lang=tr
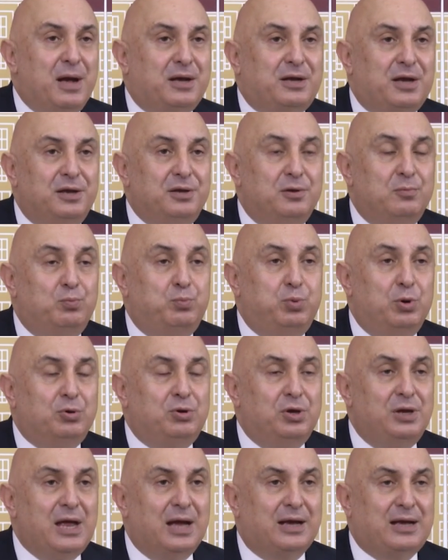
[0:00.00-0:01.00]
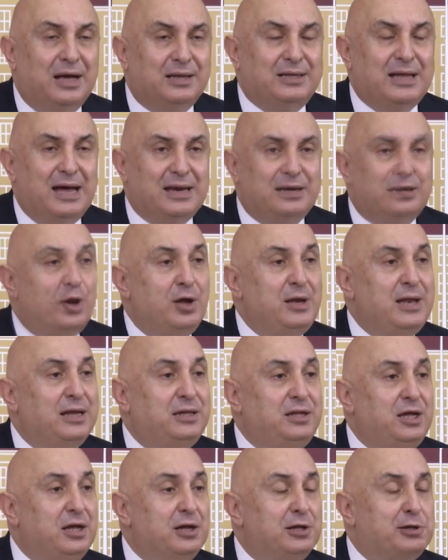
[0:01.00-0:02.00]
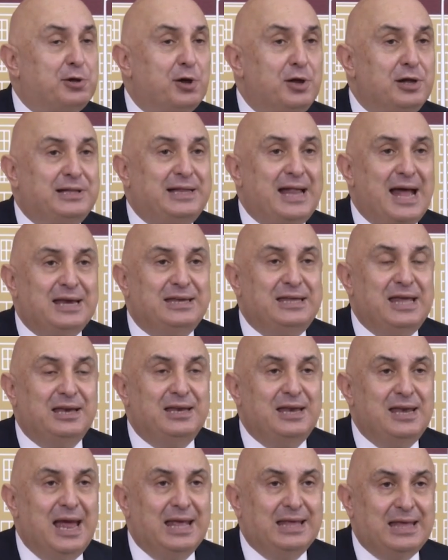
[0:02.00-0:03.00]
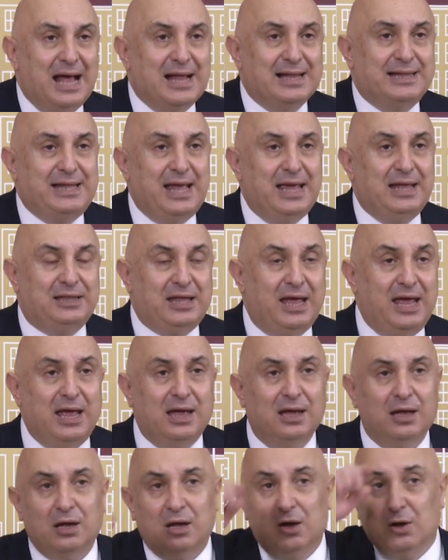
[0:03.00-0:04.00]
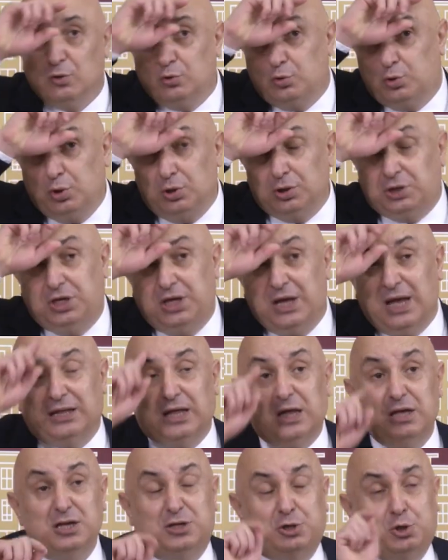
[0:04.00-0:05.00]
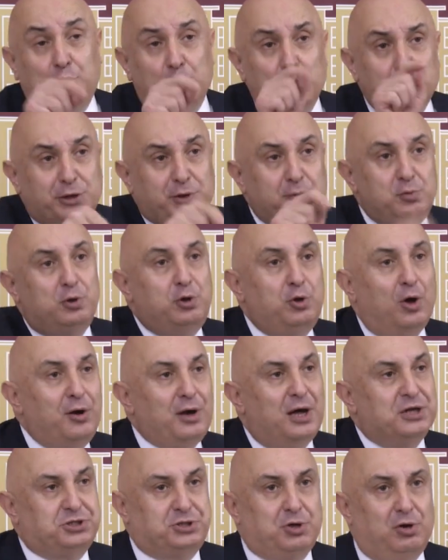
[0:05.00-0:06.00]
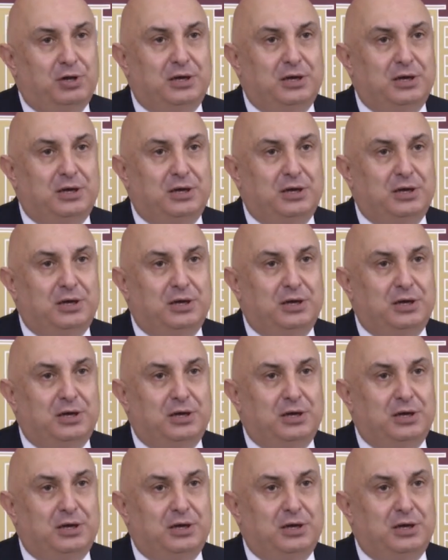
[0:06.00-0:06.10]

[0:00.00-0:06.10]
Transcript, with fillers: Bakan'ın bugüne kadar söylediği sözler yerine gelseydi Türkiye'de 200 milyon aşı